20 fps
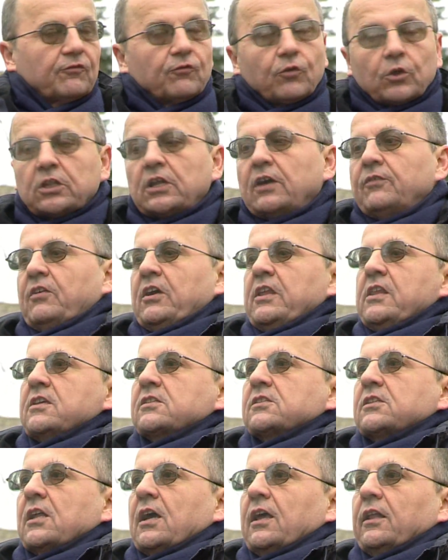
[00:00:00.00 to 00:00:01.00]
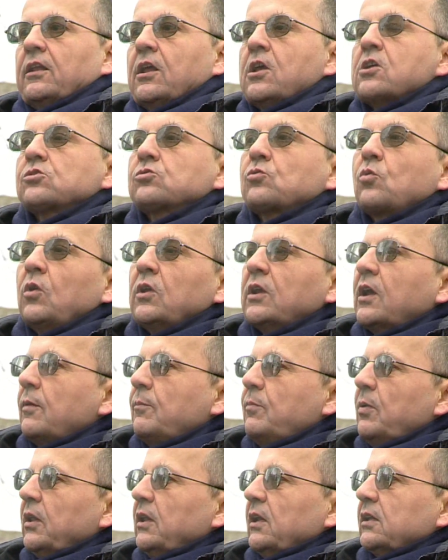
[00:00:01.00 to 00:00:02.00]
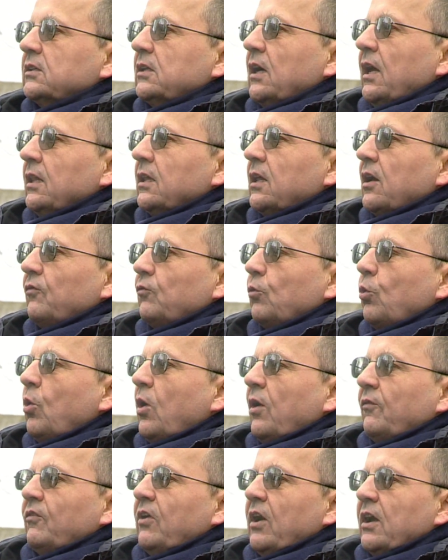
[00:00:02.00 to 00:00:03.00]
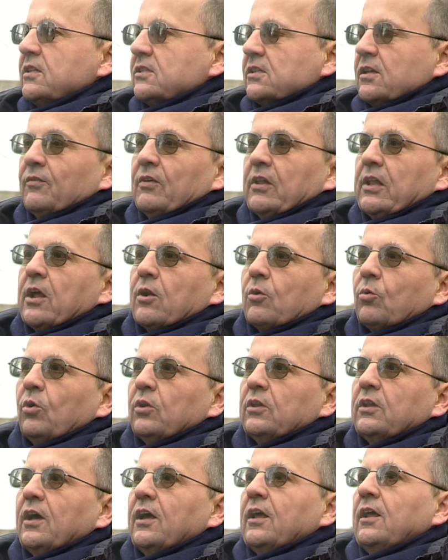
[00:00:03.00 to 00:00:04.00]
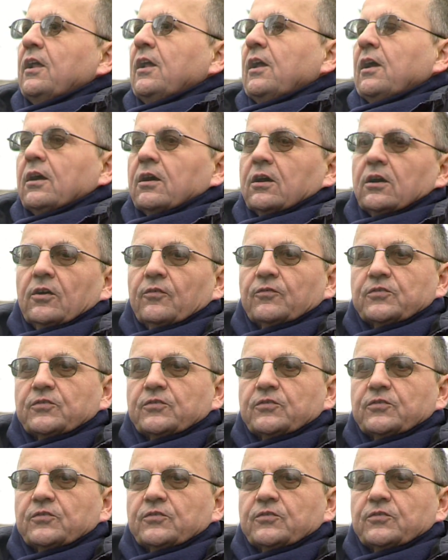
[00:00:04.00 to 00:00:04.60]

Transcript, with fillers: Вот Афганистан. Сколько было танков у афганского народа э,